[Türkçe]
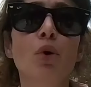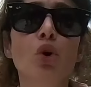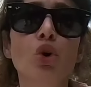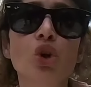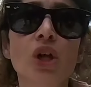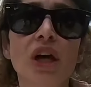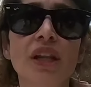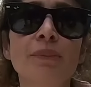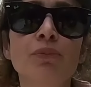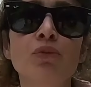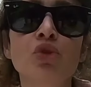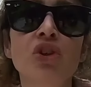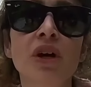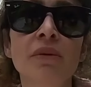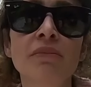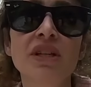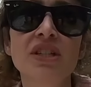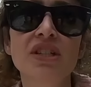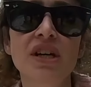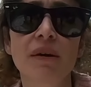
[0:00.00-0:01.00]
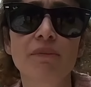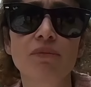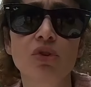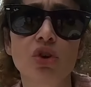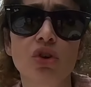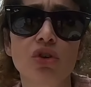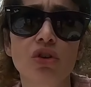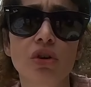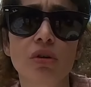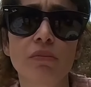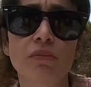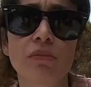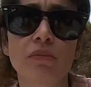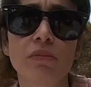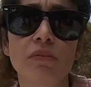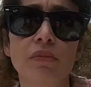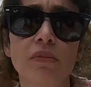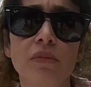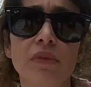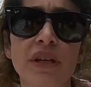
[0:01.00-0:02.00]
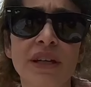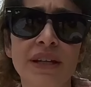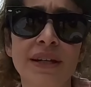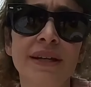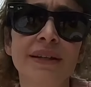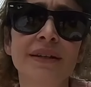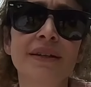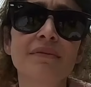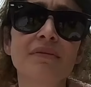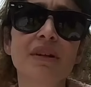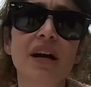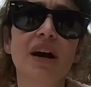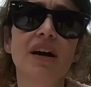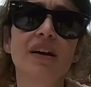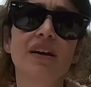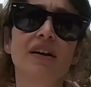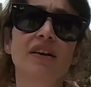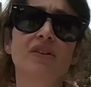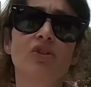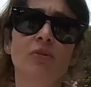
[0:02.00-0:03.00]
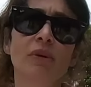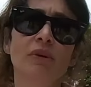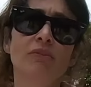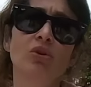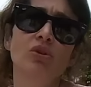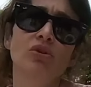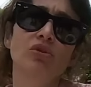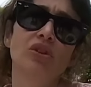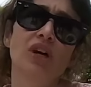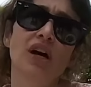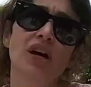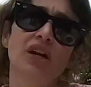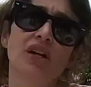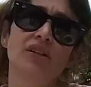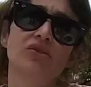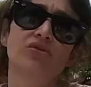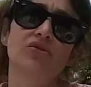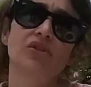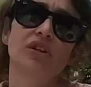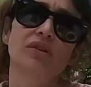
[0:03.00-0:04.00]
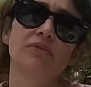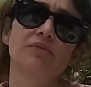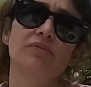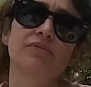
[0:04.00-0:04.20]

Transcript: bokunu alıp tutamayacağım diyorum. İğrenirim yani. Köpek bokunu daha rahat tutarım.